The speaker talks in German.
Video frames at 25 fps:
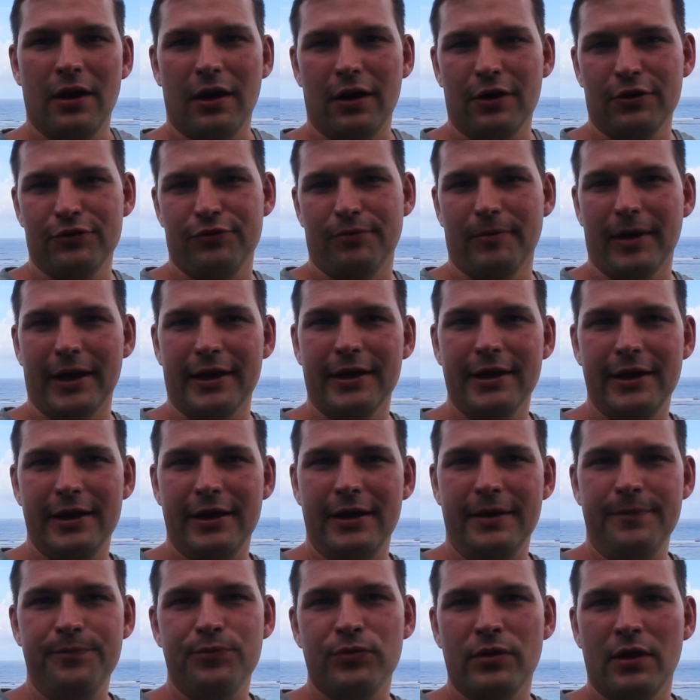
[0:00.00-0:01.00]
auf
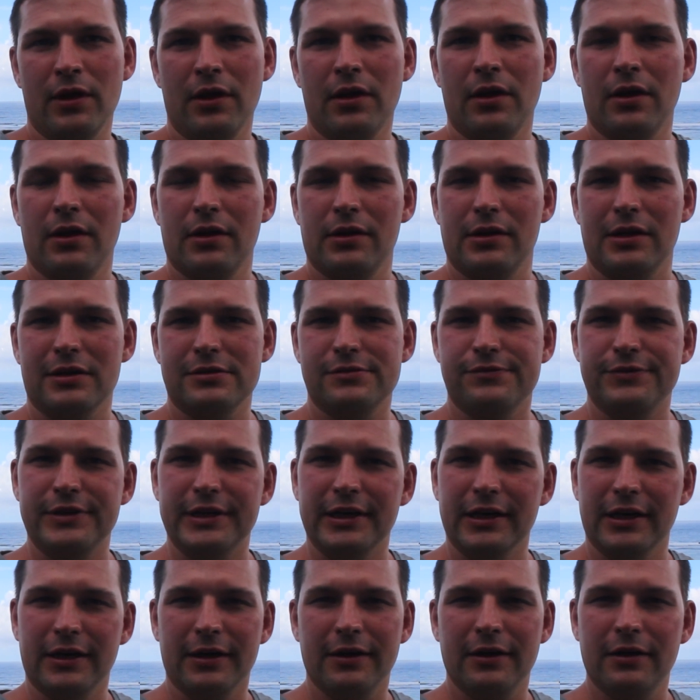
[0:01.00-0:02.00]
Mahé, das
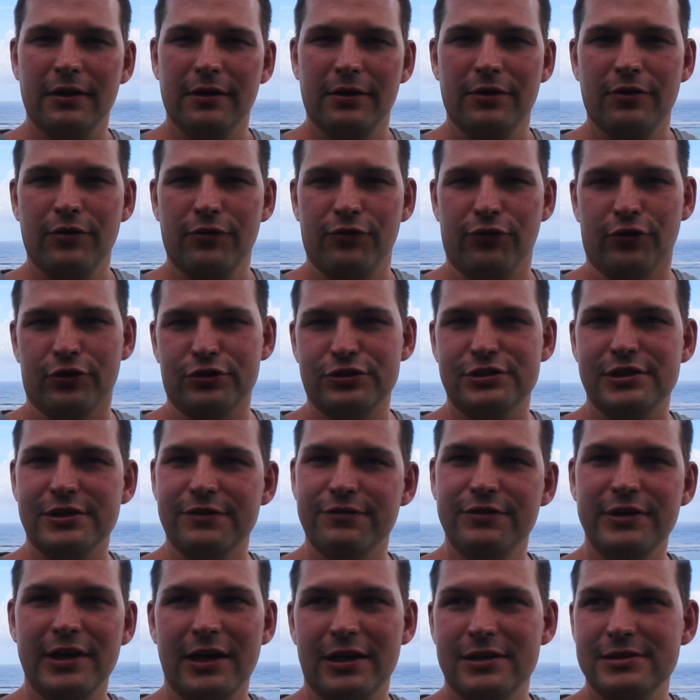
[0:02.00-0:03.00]
wir von
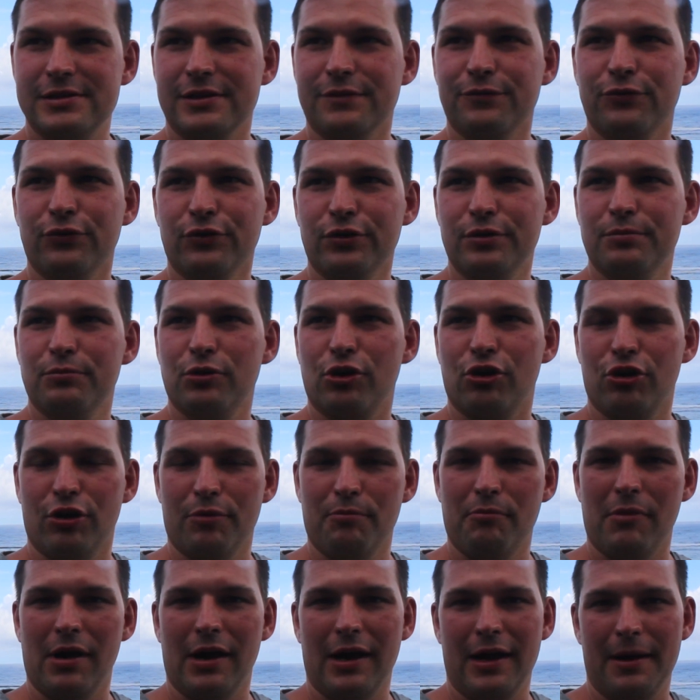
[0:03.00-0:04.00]
Sevillas empfohlen
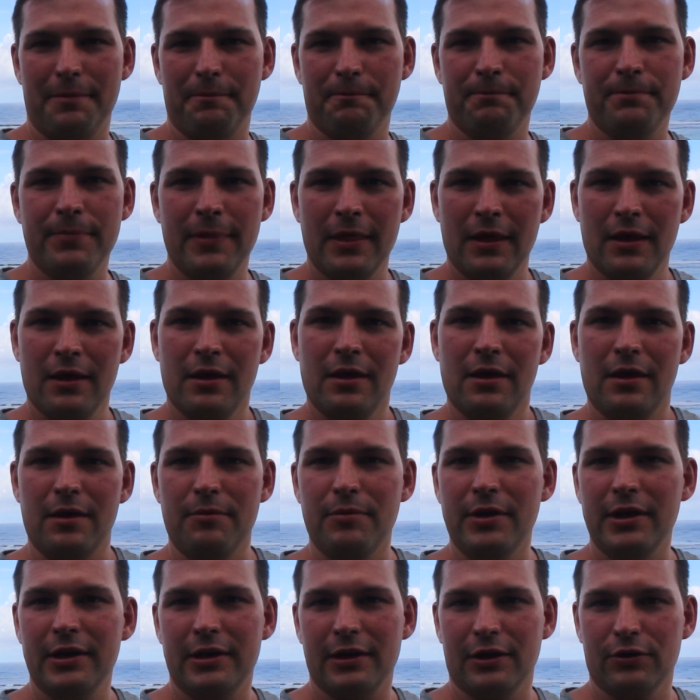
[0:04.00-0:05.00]
bekommen haben.
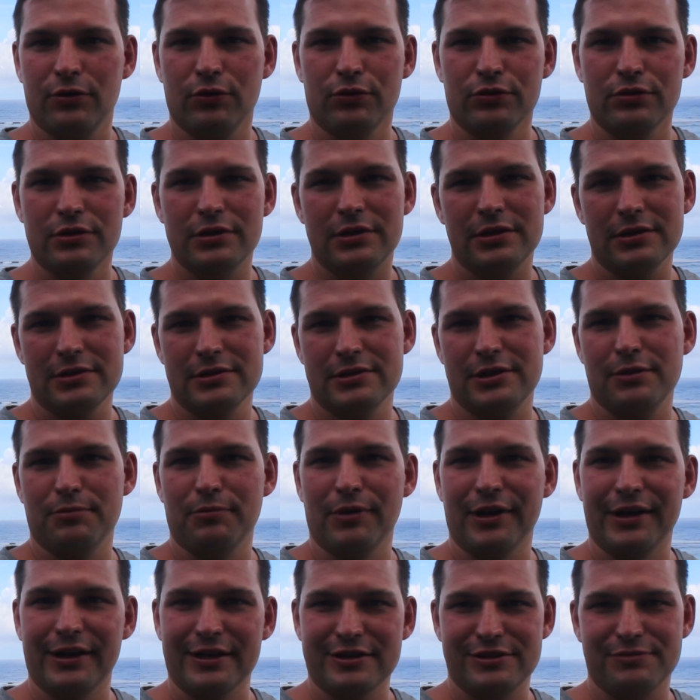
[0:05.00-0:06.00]
Im Hintergrund sieht
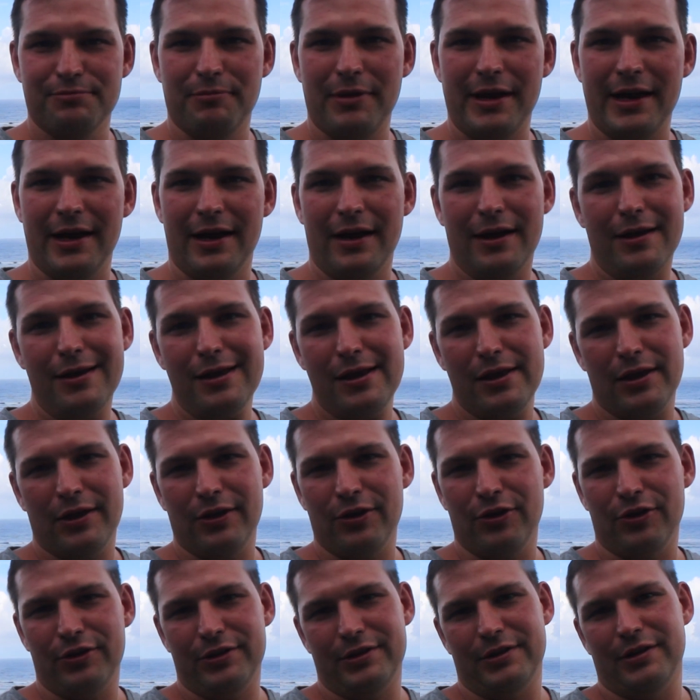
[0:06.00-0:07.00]
man das Meer
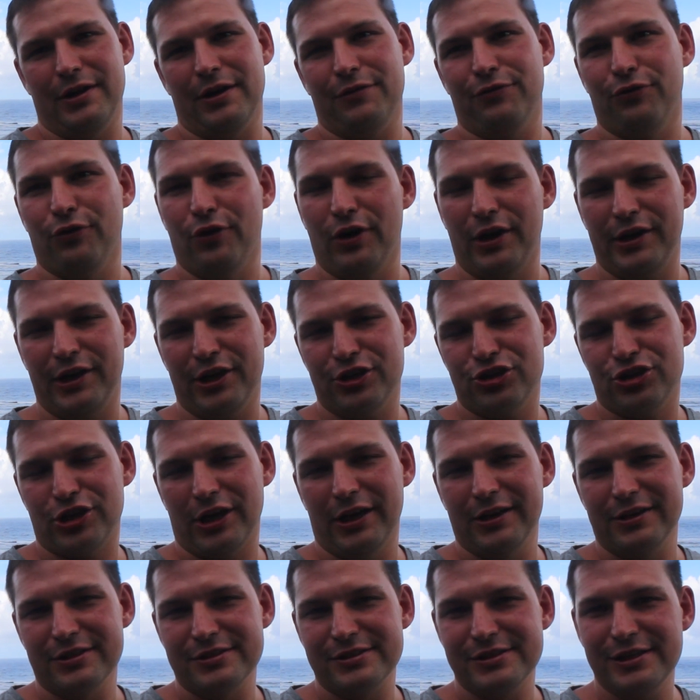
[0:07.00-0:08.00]
davor, der
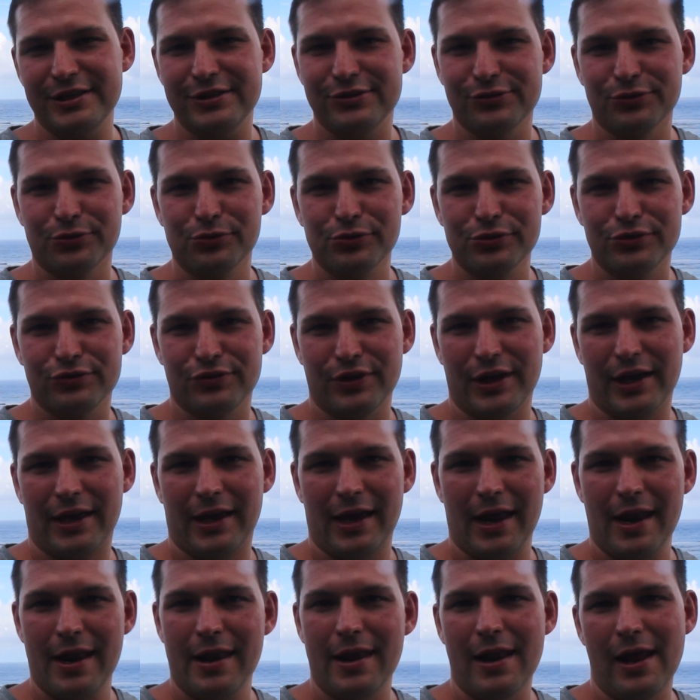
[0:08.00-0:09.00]
Strand ist nicht so gut zu
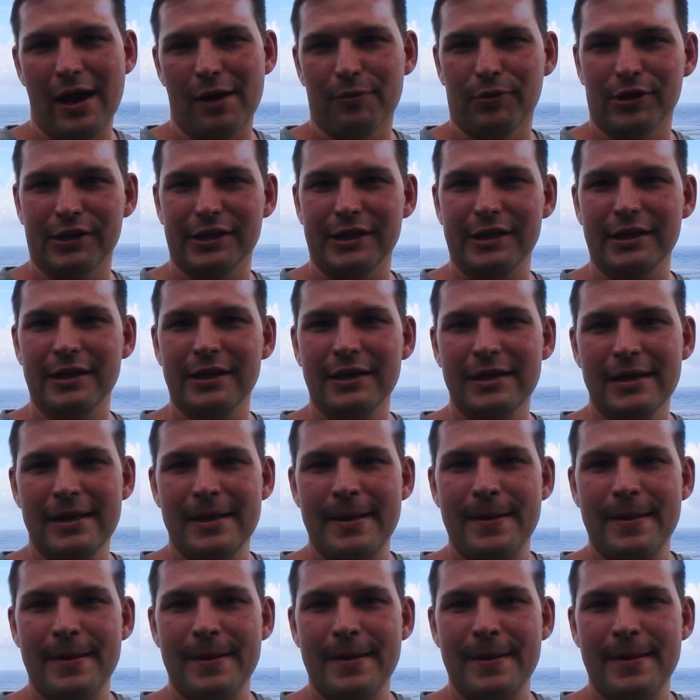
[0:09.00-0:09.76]
erkennen, aber die